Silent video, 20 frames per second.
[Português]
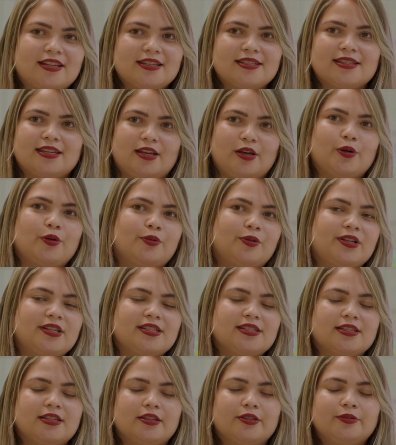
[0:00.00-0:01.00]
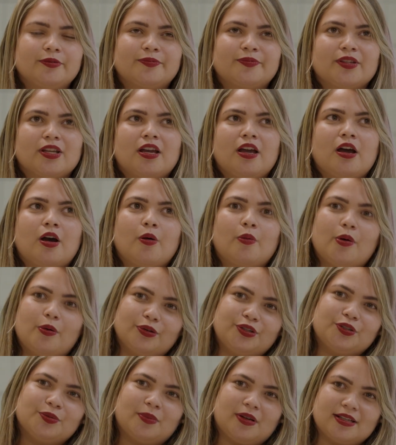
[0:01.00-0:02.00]
e ser reconhecido. Uma
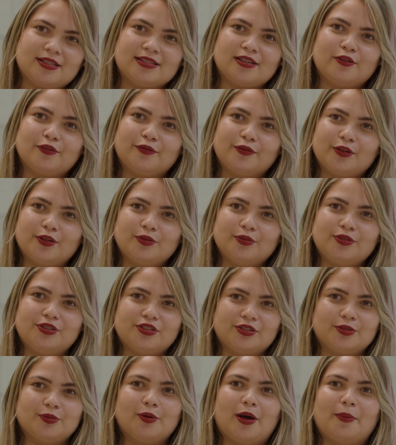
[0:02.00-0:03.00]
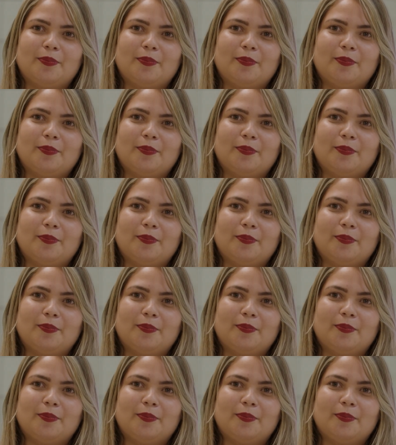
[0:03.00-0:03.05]
última ação foi do dia do